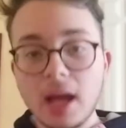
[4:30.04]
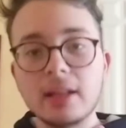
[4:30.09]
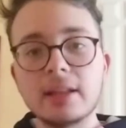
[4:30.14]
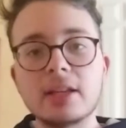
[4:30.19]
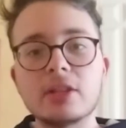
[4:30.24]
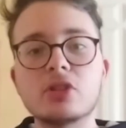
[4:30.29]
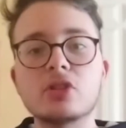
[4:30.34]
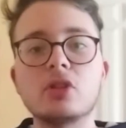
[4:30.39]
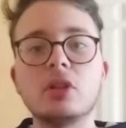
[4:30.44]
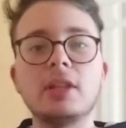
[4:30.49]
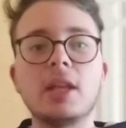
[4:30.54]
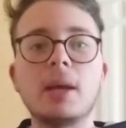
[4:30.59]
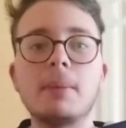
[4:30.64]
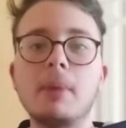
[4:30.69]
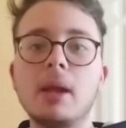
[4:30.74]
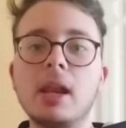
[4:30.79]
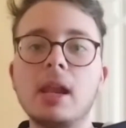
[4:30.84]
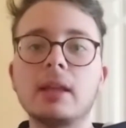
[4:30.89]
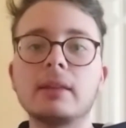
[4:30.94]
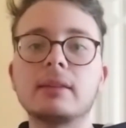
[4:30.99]
Ma adesso
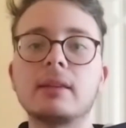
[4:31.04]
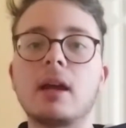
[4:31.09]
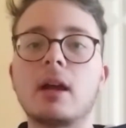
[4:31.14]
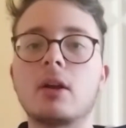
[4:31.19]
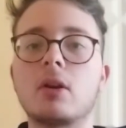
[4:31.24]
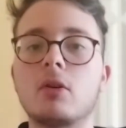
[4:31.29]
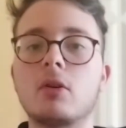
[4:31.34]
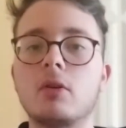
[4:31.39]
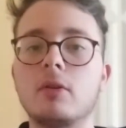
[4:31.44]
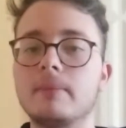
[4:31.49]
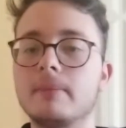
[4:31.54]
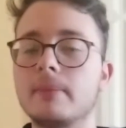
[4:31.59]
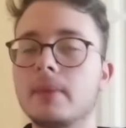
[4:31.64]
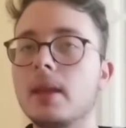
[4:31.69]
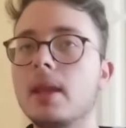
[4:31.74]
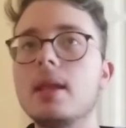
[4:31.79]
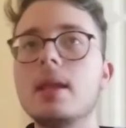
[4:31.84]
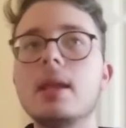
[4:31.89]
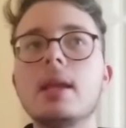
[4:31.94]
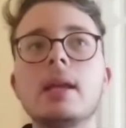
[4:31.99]
andiamo all'attacco.
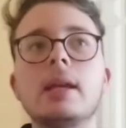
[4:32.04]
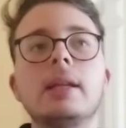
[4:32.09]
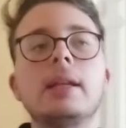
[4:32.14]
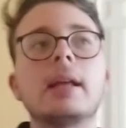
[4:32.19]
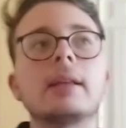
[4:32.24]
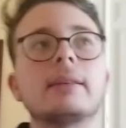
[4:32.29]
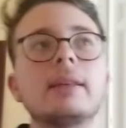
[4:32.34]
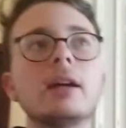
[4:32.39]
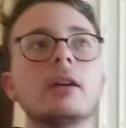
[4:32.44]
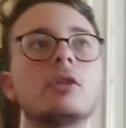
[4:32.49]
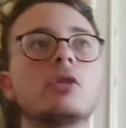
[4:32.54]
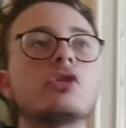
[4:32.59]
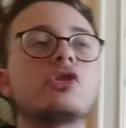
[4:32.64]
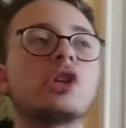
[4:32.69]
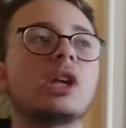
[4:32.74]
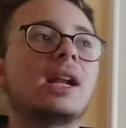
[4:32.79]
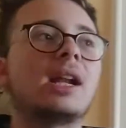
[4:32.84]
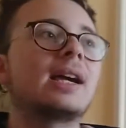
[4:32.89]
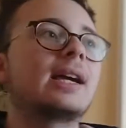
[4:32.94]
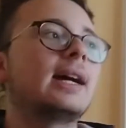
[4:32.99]
In attacco
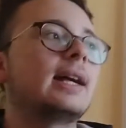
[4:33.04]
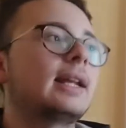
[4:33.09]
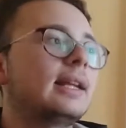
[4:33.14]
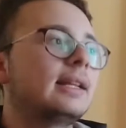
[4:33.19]
c'era